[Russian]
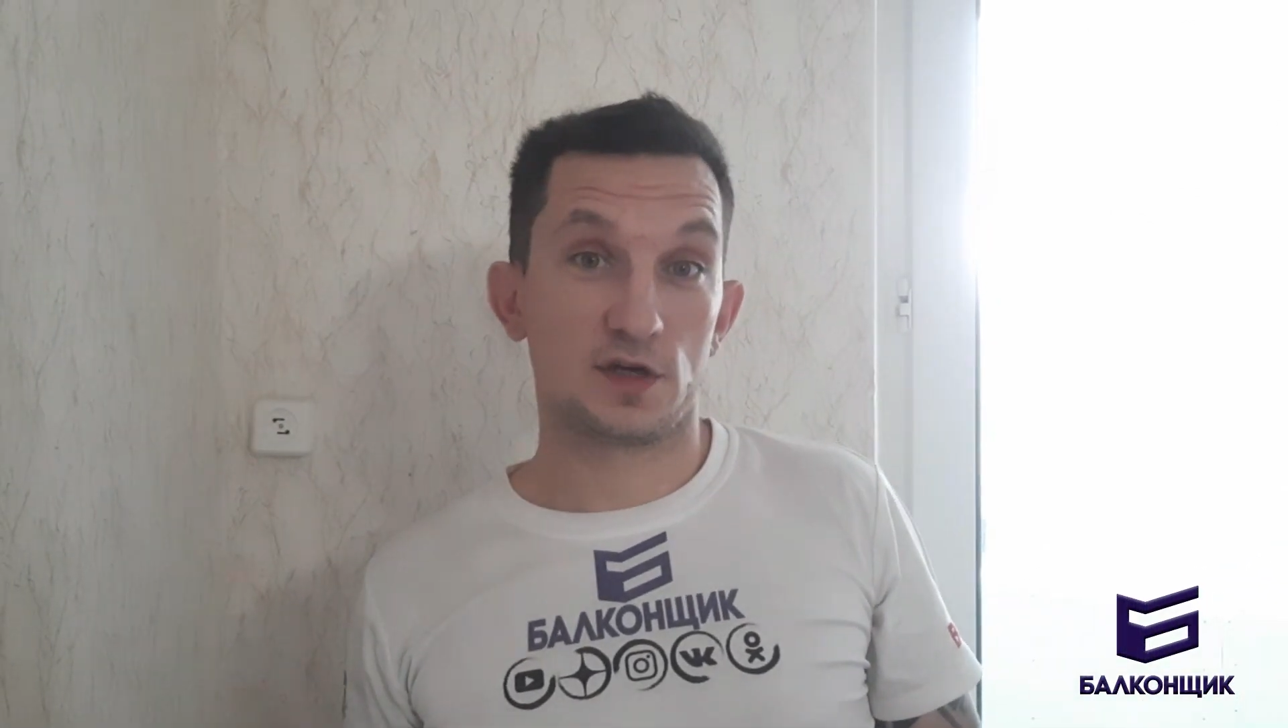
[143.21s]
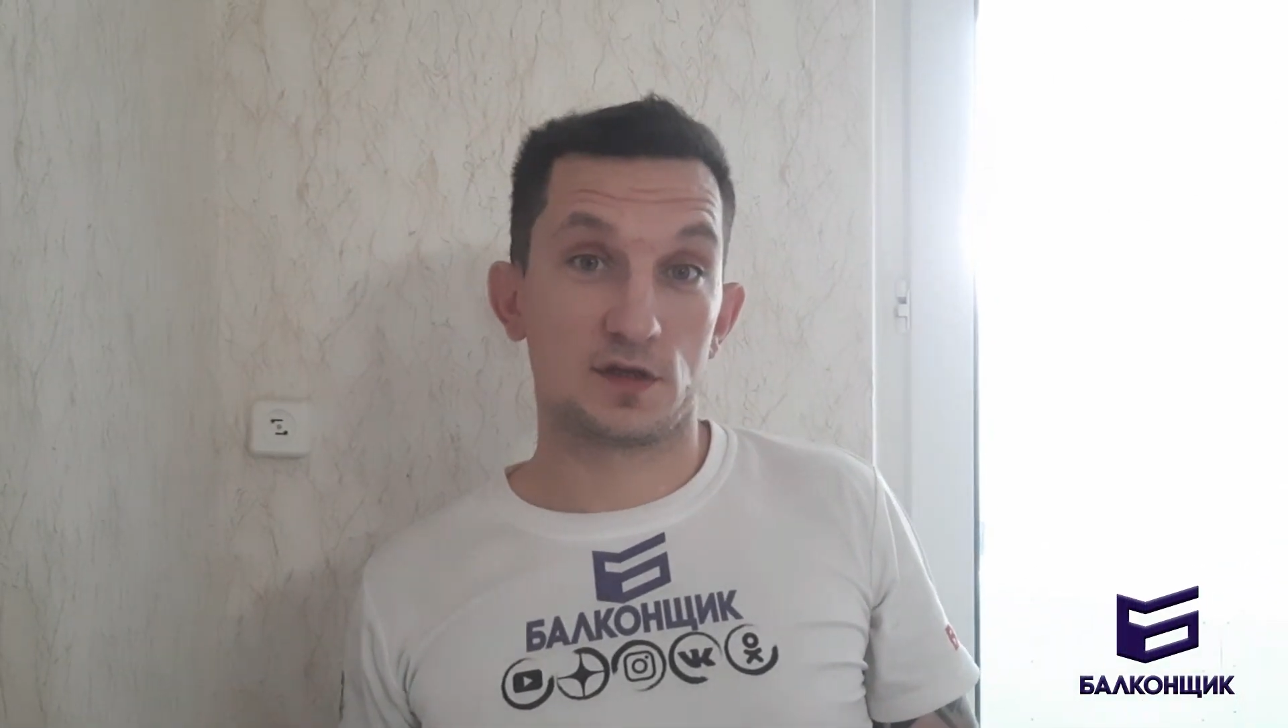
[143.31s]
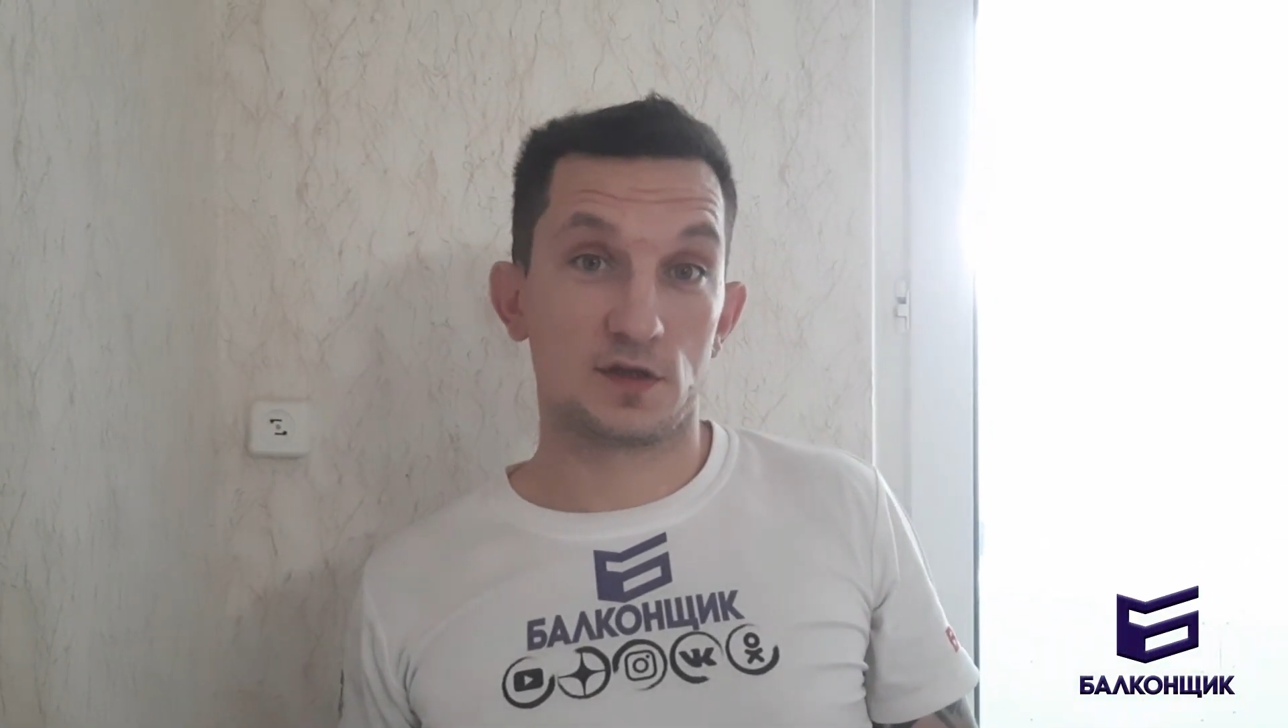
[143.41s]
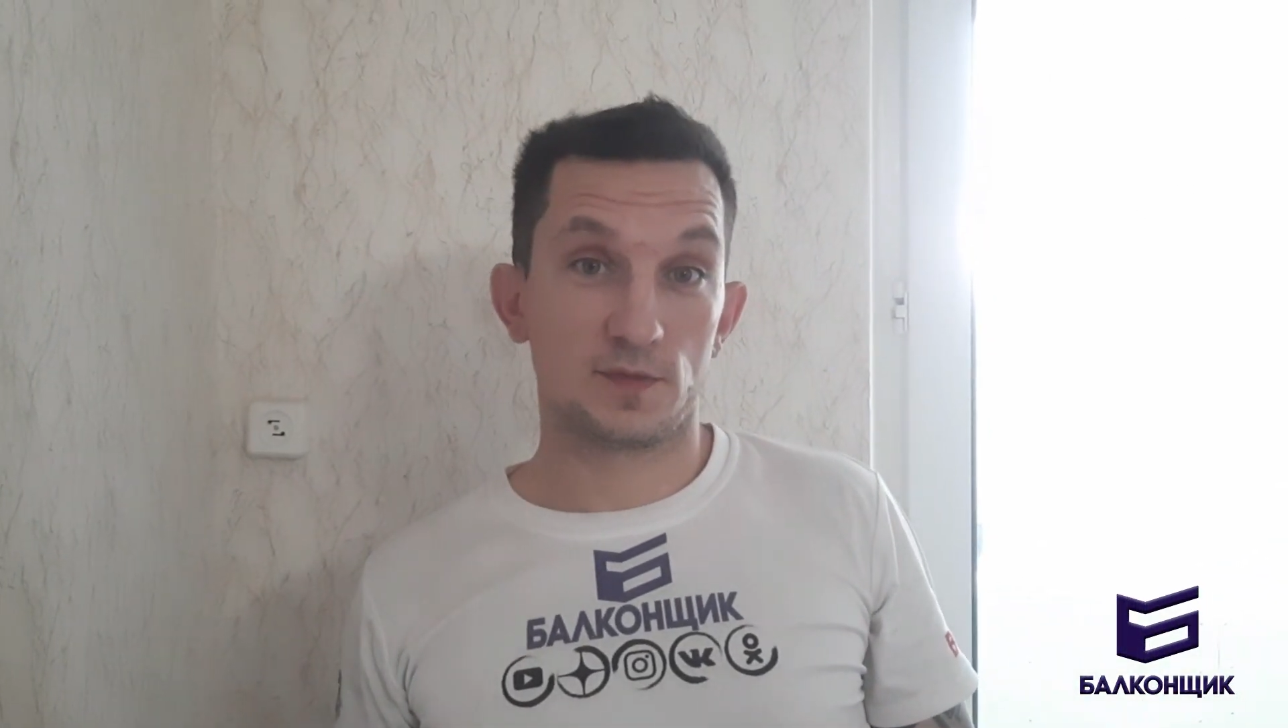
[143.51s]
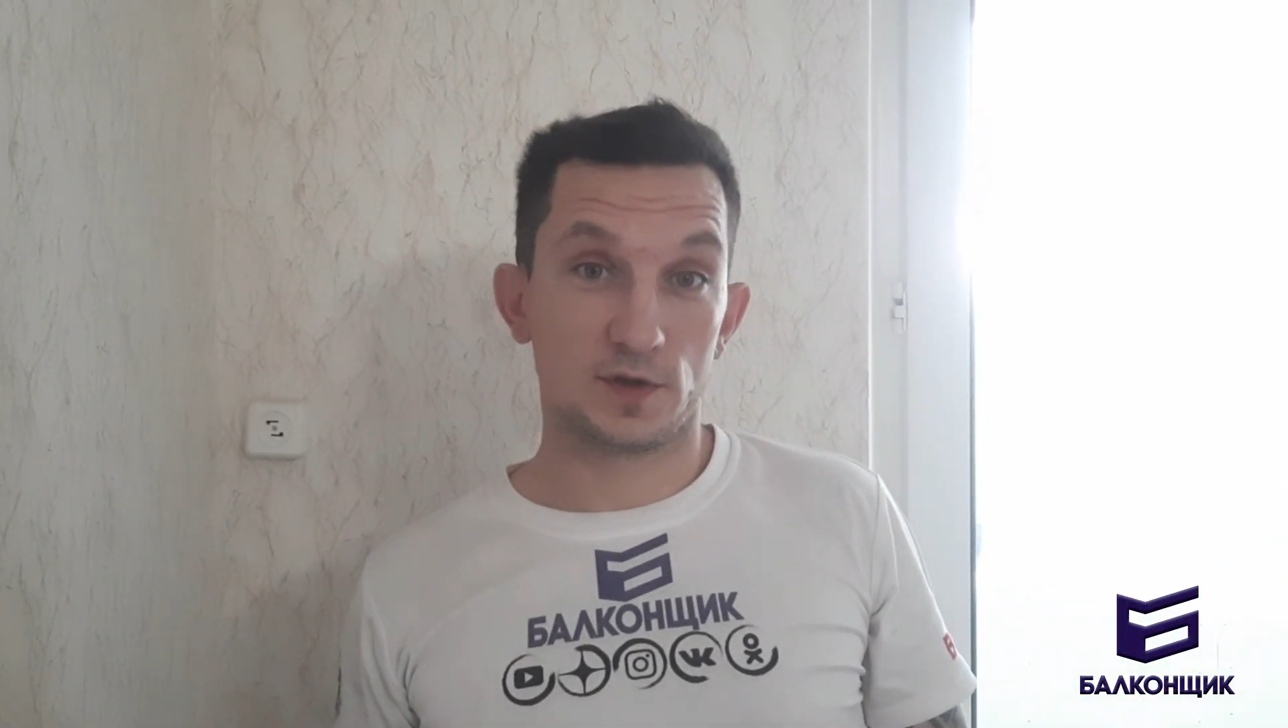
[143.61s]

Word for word: говорит,